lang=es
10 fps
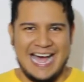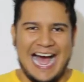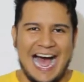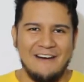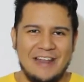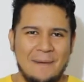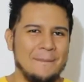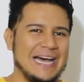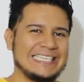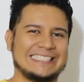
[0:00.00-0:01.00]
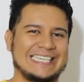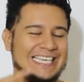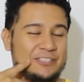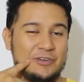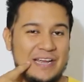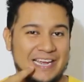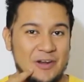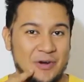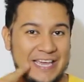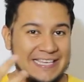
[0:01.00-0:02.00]
habla más que, sola, que
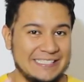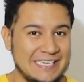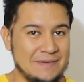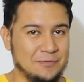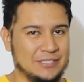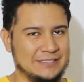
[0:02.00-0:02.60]
lo que decimos,